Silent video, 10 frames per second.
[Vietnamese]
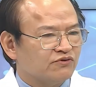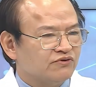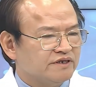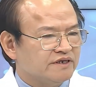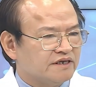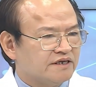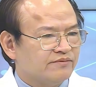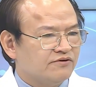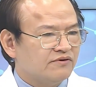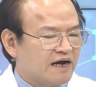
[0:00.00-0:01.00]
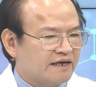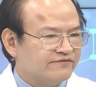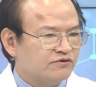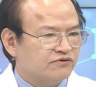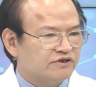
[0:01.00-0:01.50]
số chỉ định cấp cứu khác,
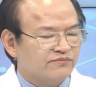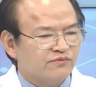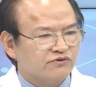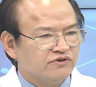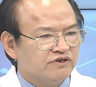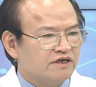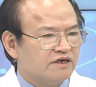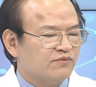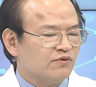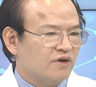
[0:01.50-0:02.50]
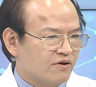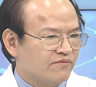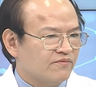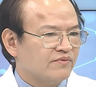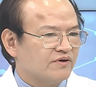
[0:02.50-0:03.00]
ví dụ trong một số trường hợp ngộ
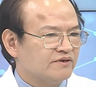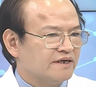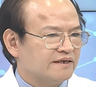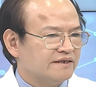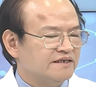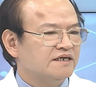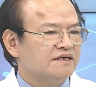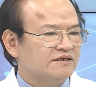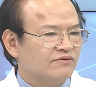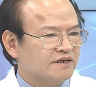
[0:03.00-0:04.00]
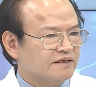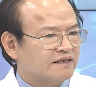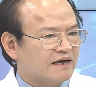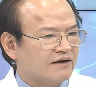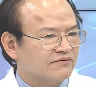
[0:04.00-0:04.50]
độc mà có thể nhờ kỹ thuật thận
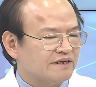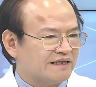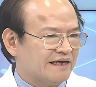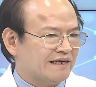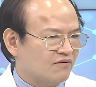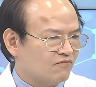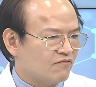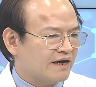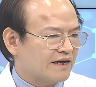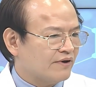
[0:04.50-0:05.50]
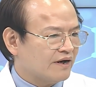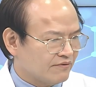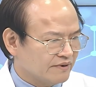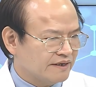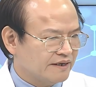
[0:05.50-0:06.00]
nhân tạo có thể thanh lọc qua cái quả
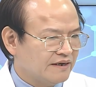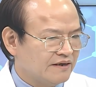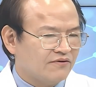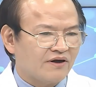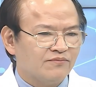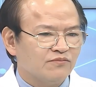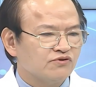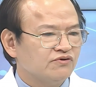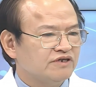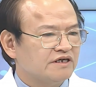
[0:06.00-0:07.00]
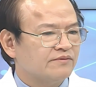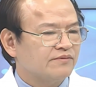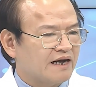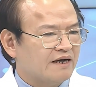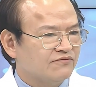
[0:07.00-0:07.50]
lọc đấy, hoặc là một số trường hợp
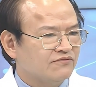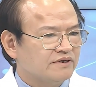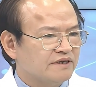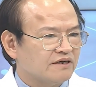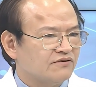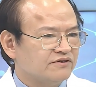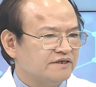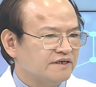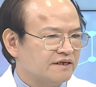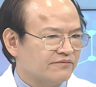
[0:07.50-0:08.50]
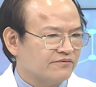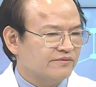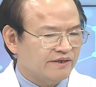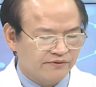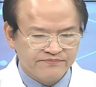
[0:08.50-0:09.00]
khác cũng có thể có chỉ định lọc
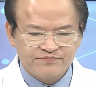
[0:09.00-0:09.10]
cấp cứu.